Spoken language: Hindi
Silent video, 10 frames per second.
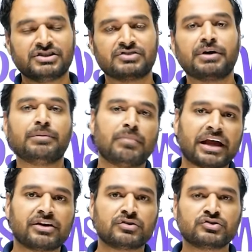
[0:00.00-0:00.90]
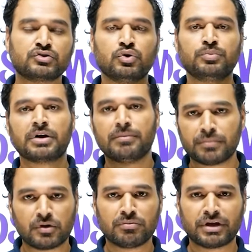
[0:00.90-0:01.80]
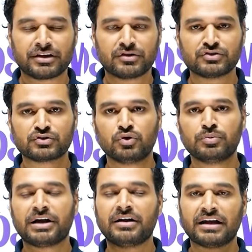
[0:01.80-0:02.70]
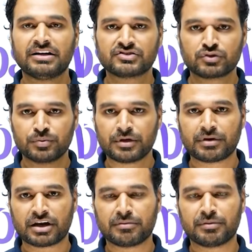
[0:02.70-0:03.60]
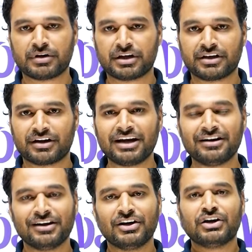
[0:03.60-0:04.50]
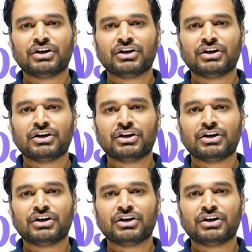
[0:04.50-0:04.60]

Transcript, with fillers: जिसमें हम माइक्रोस्कोप कंपाउंड माइक्रोस्कोप एंड टेलीस्कोप के बारे में पढ़ेंगे राइट right?